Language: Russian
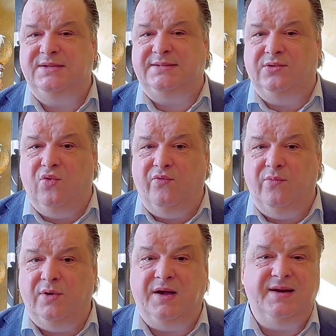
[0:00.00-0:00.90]

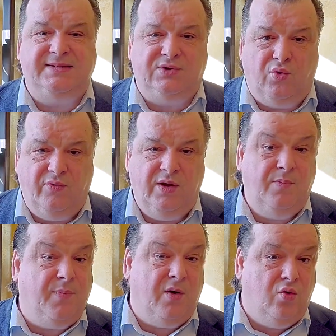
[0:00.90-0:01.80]
словом – крестовые
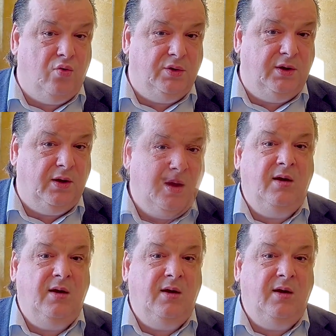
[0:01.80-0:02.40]
походы.